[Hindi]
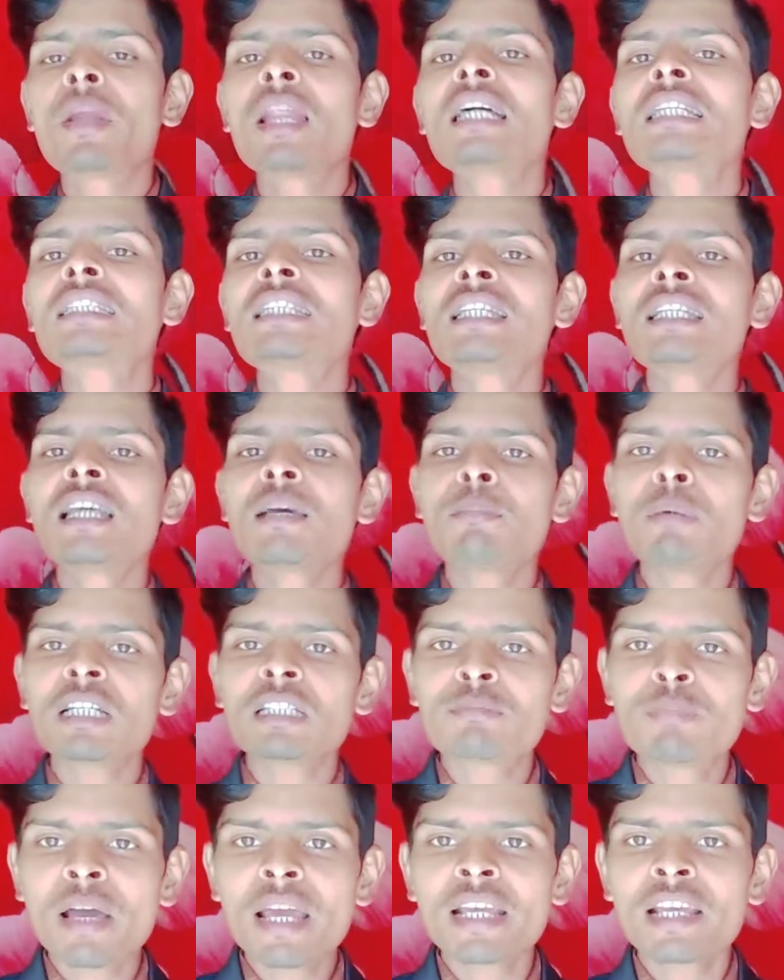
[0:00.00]
प्लस इनके
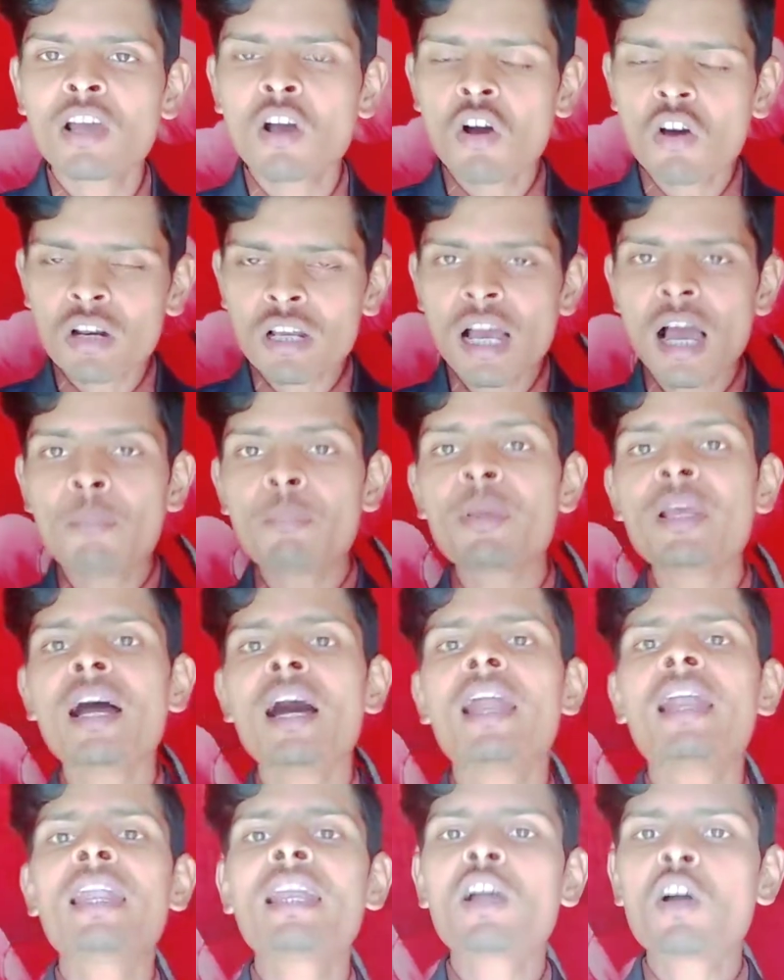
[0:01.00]
पास बाइक है और काफ़ी
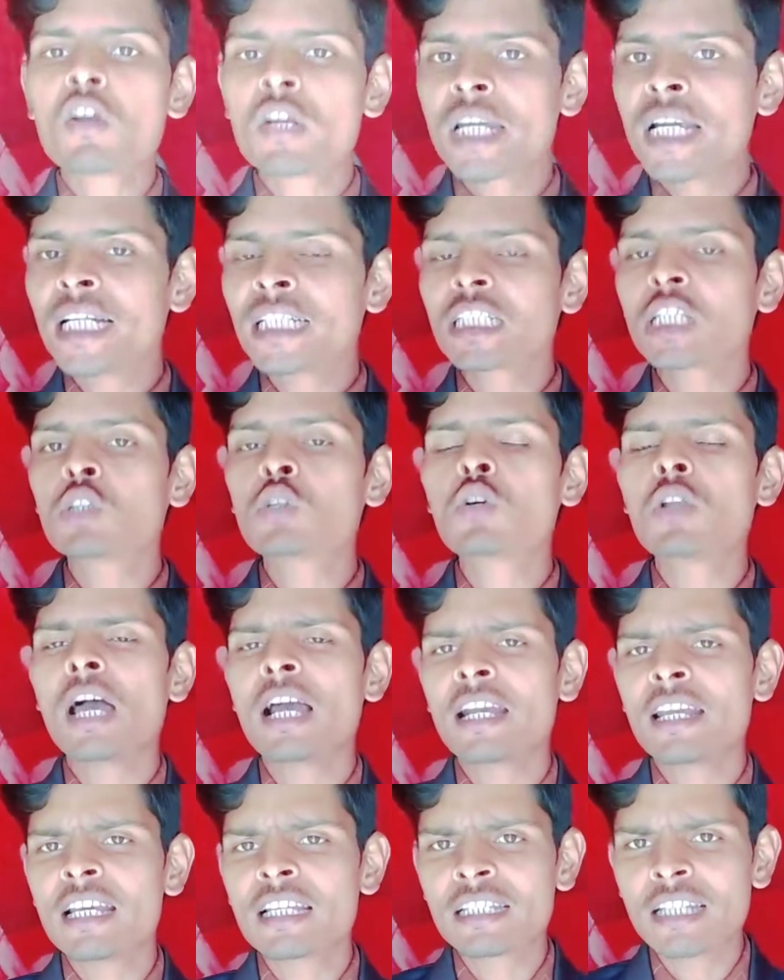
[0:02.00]
अर्निंग और डेढ़ से दो
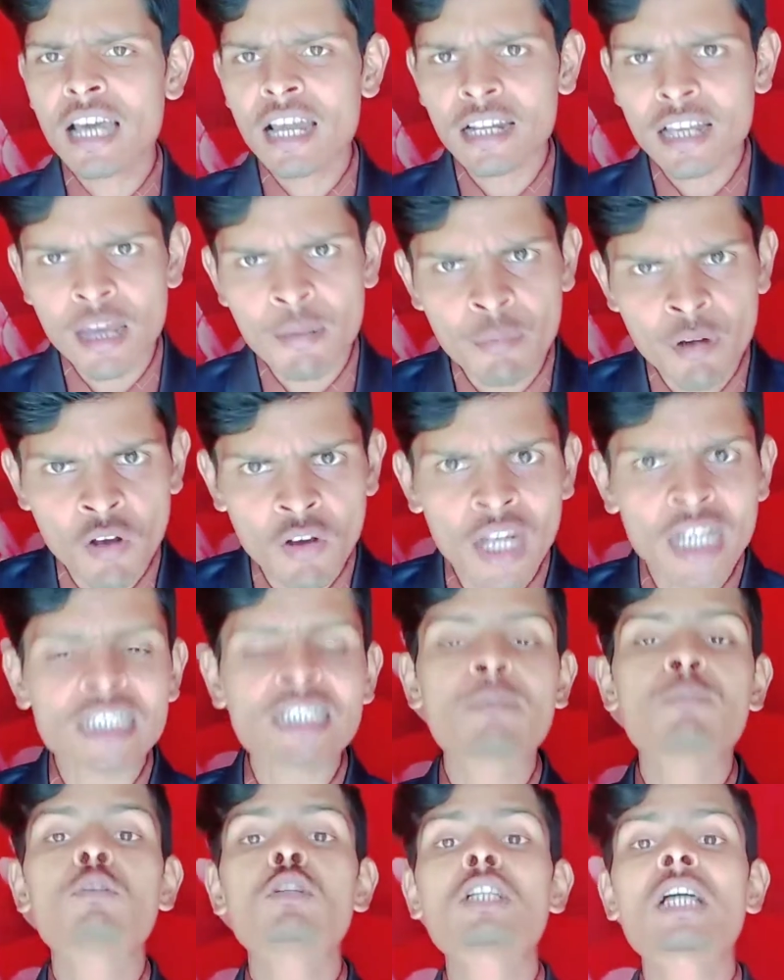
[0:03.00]
लाख डी कैमरा वगैरह
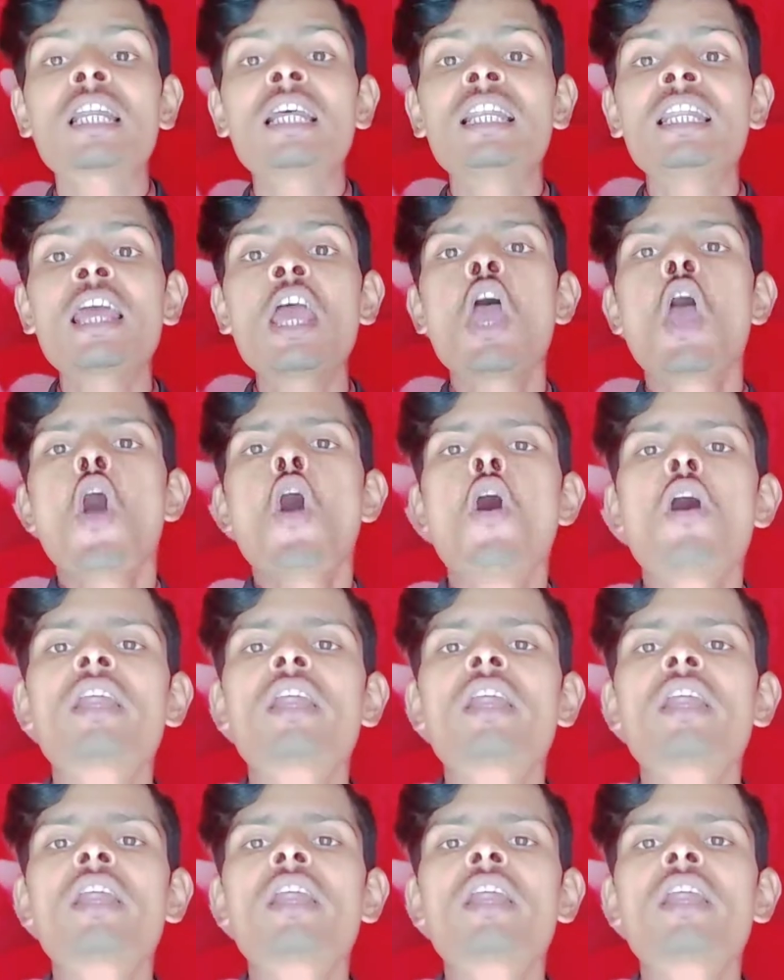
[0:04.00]
सब कुछ खरीद लिए